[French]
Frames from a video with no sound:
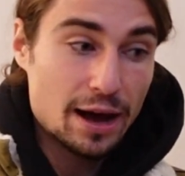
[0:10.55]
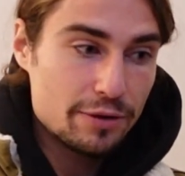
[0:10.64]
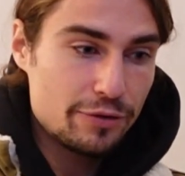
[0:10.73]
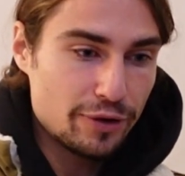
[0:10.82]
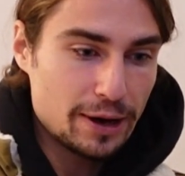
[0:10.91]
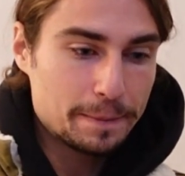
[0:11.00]

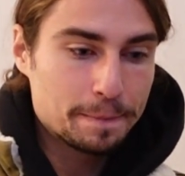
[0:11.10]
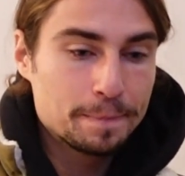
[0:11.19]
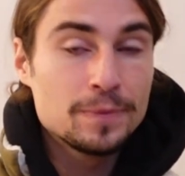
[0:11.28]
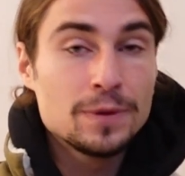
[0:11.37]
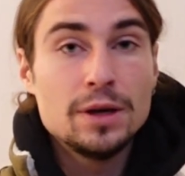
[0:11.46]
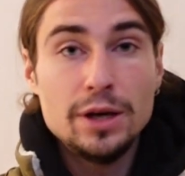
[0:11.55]
alpha
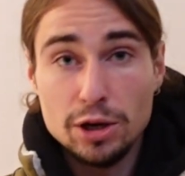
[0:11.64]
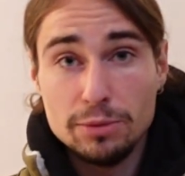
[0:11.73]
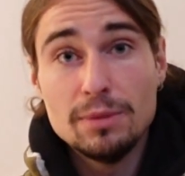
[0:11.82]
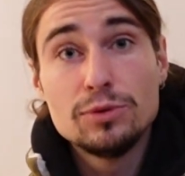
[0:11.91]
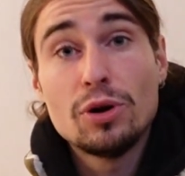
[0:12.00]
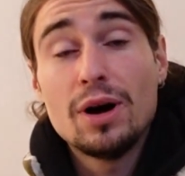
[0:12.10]
et en
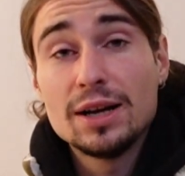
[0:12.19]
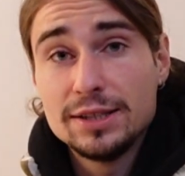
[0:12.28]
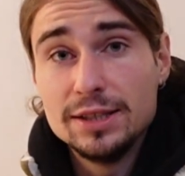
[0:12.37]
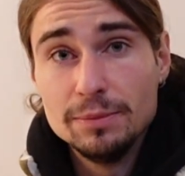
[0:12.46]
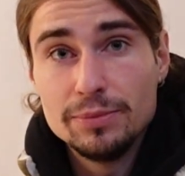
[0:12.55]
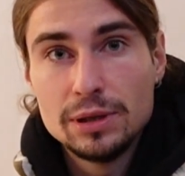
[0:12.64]
même temps un
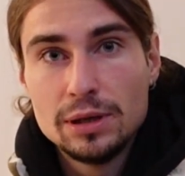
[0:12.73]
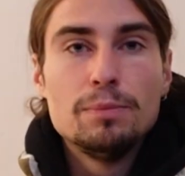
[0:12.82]
simp.